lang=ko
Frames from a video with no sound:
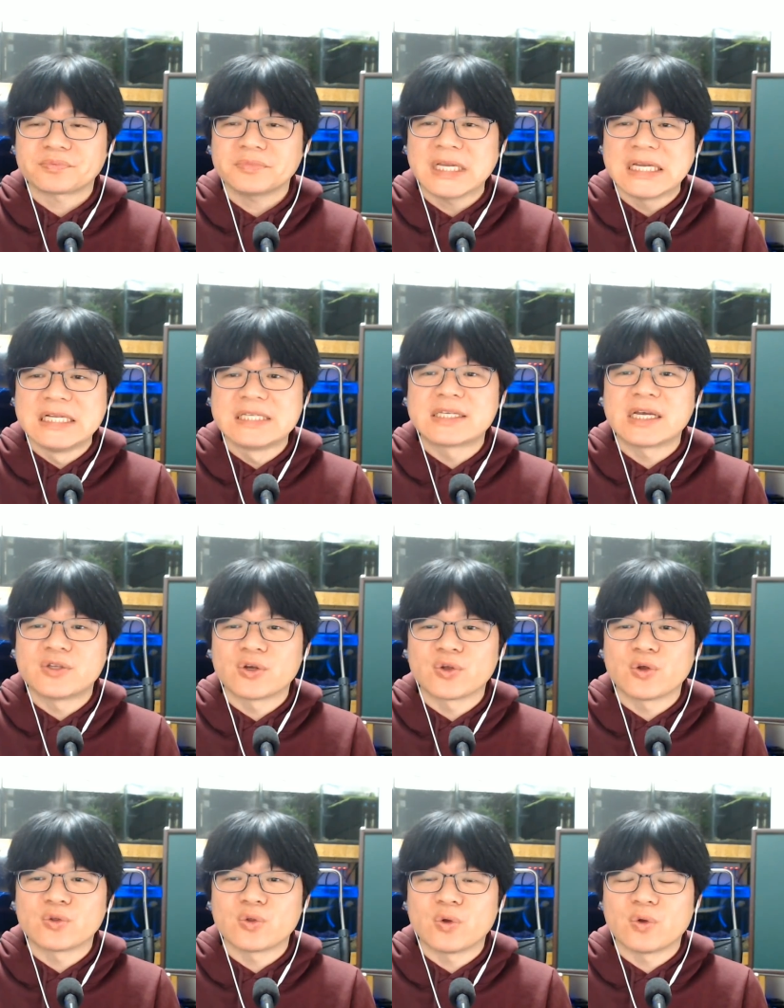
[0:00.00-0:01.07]
일산
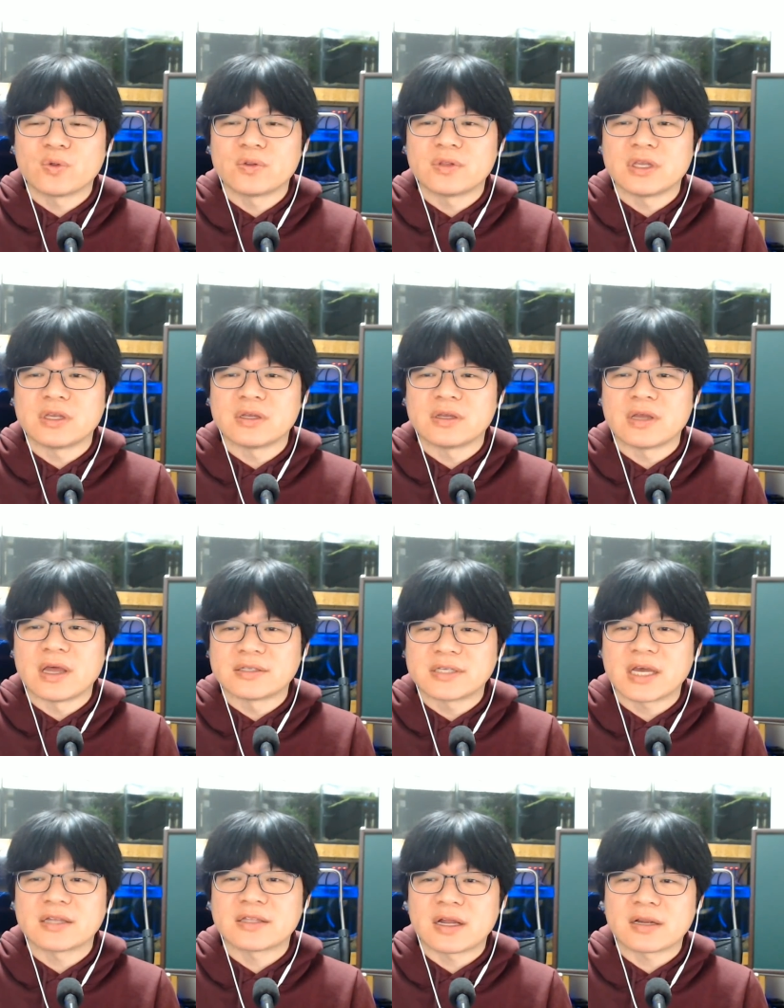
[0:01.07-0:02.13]
정영돈의
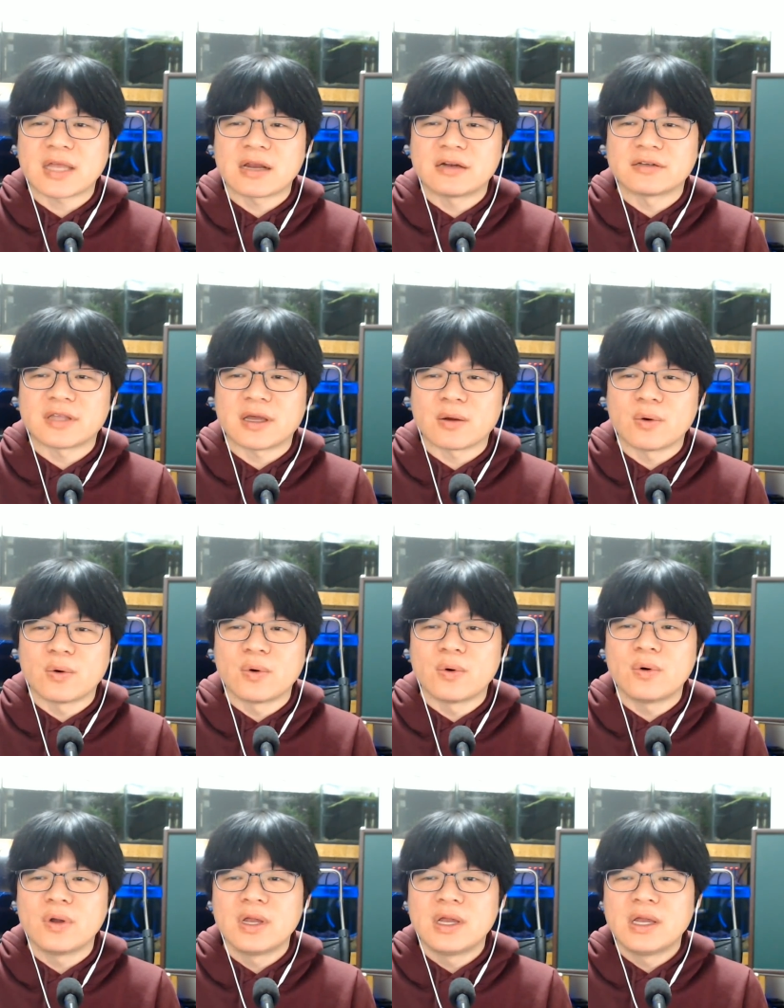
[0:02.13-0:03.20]
차에 타, 를
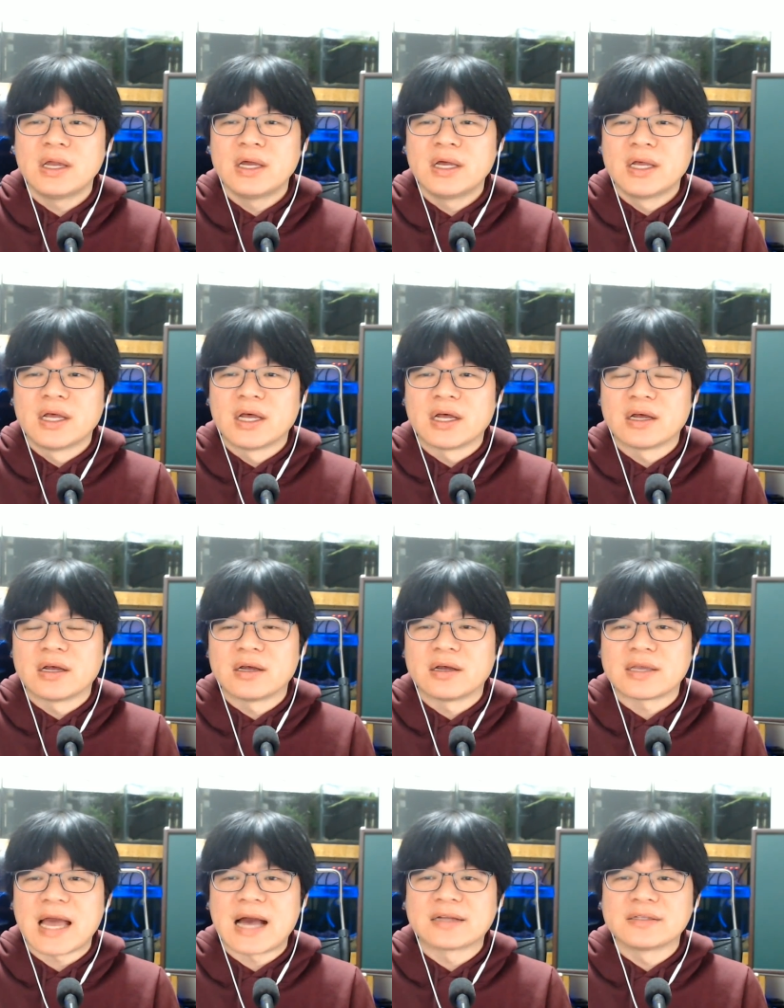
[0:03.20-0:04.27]
타고 어,
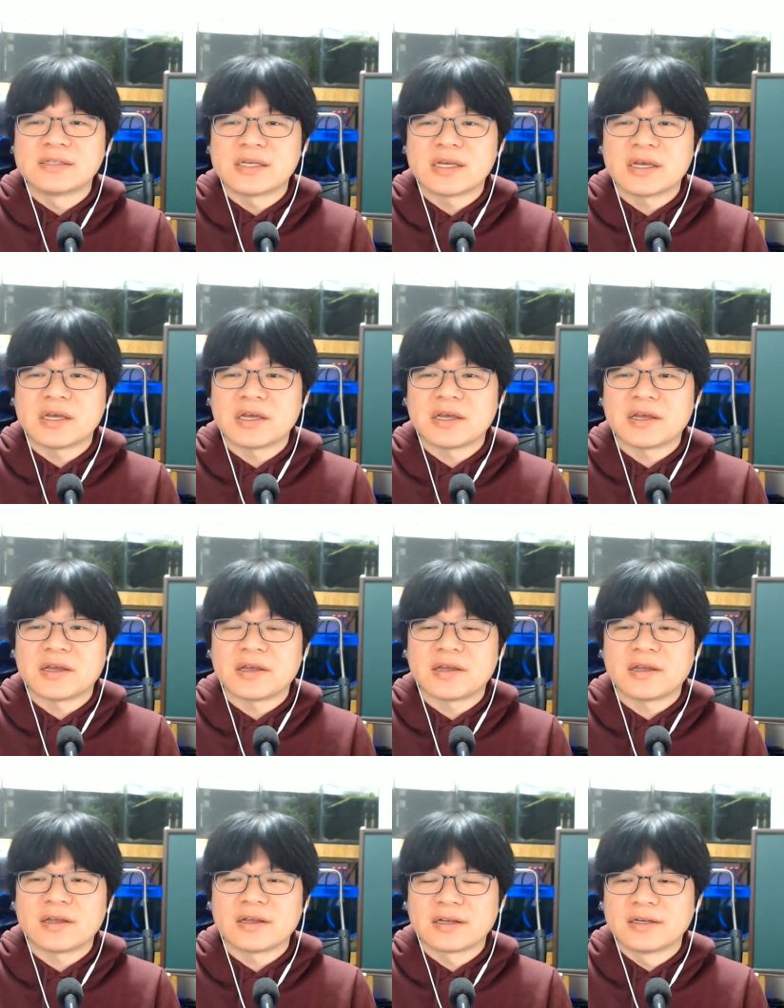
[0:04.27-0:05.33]
양재
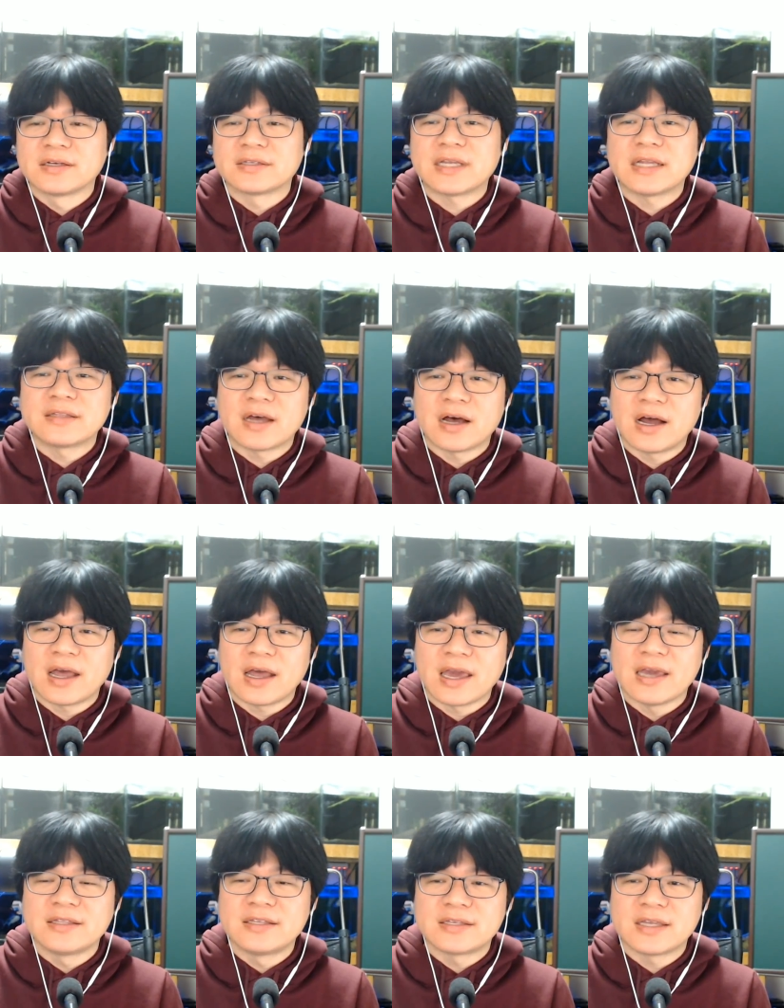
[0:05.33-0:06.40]
그 센터
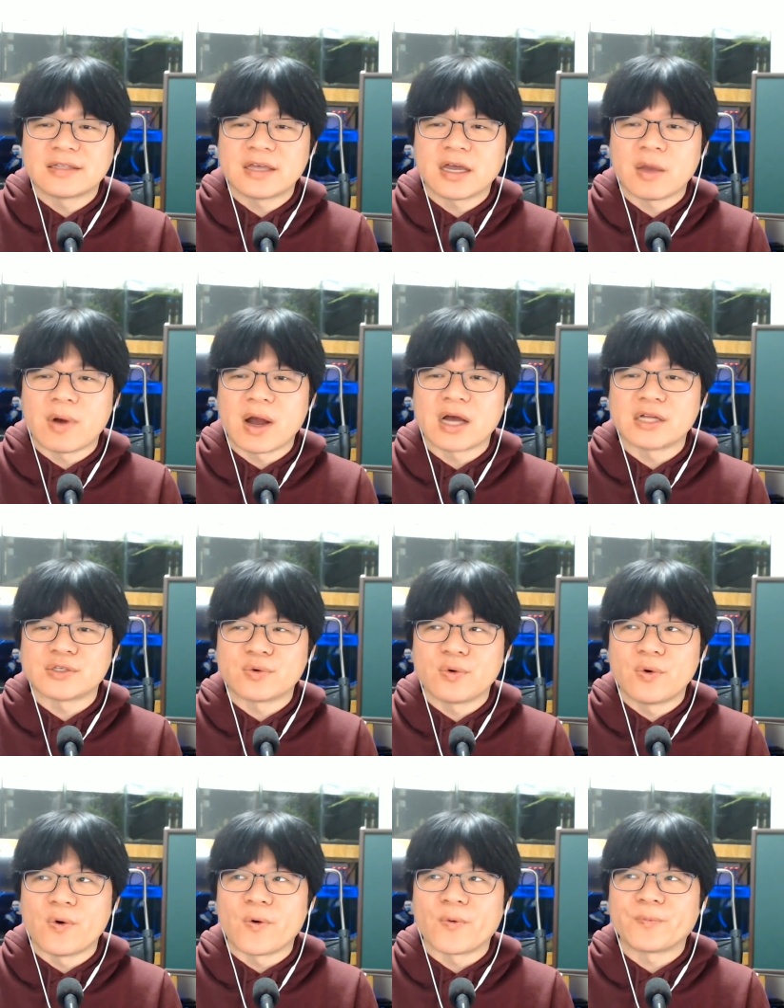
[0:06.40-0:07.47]
AT 센터에
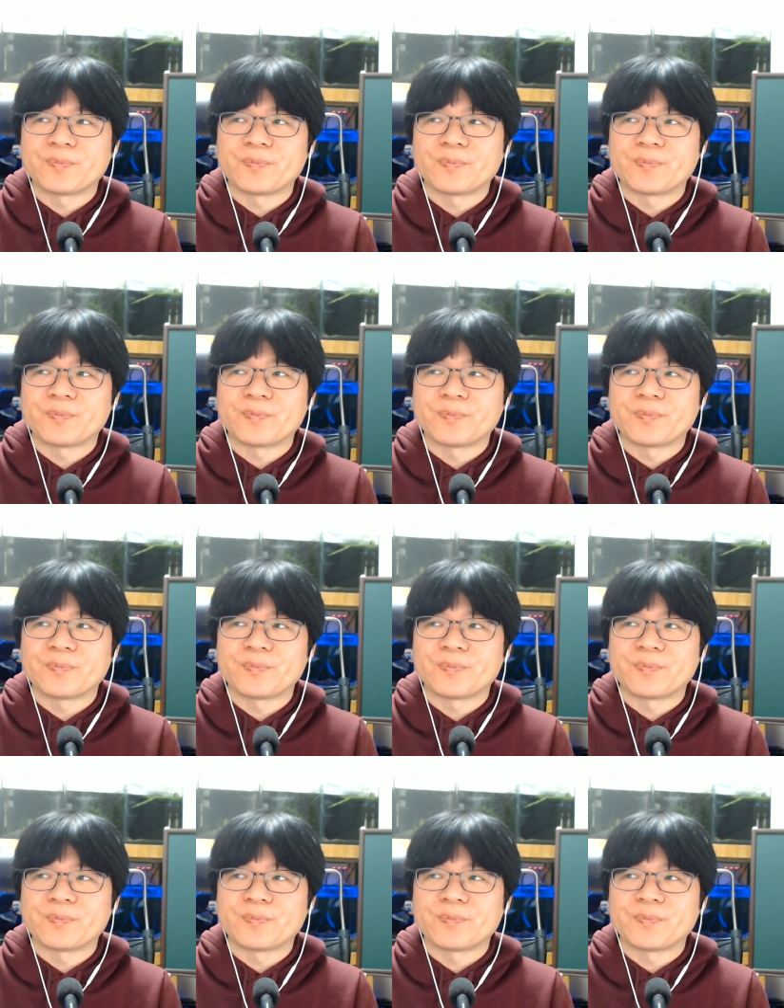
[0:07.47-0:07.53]
와가지고